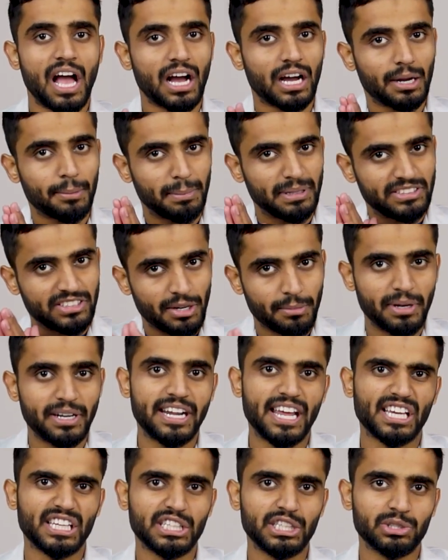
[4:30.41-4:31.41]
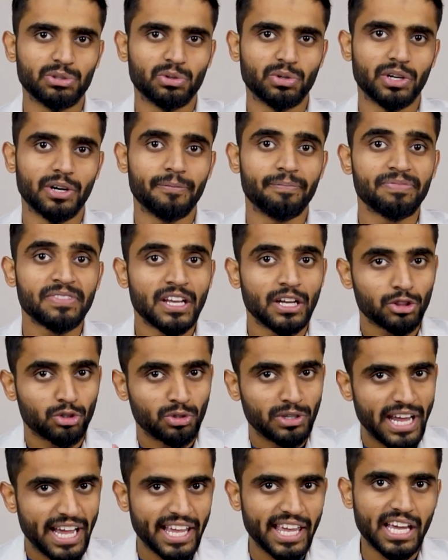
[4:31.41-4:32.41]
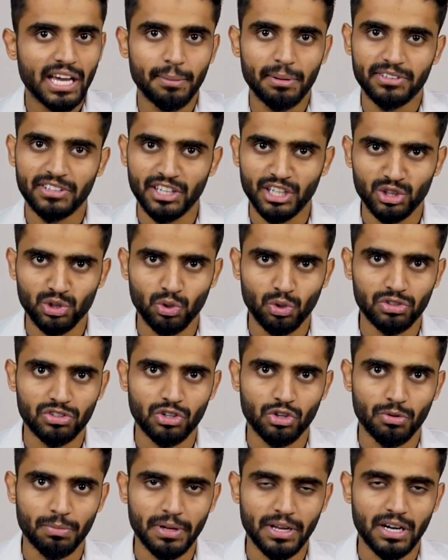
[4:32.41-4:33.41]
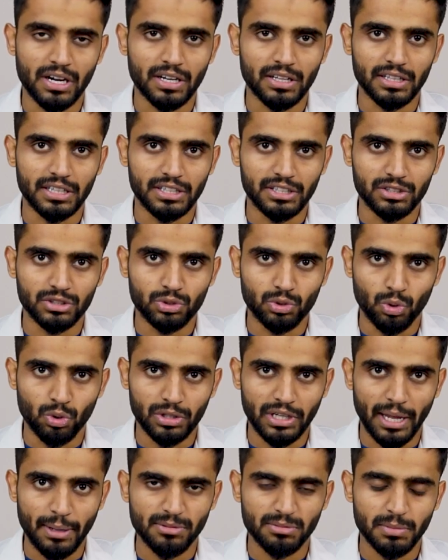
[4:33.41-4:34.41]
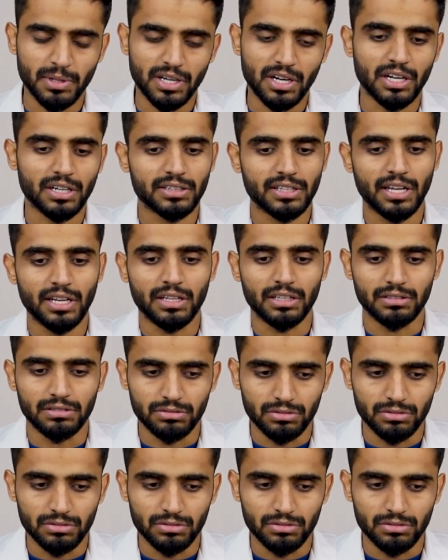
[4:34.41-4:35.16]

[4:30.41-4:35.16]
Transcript: अगर मच्छर में डेंगी होगा तो डेंगी का मच्छर इन दो जगहों पे काट इन दो टाइम्स में काटता है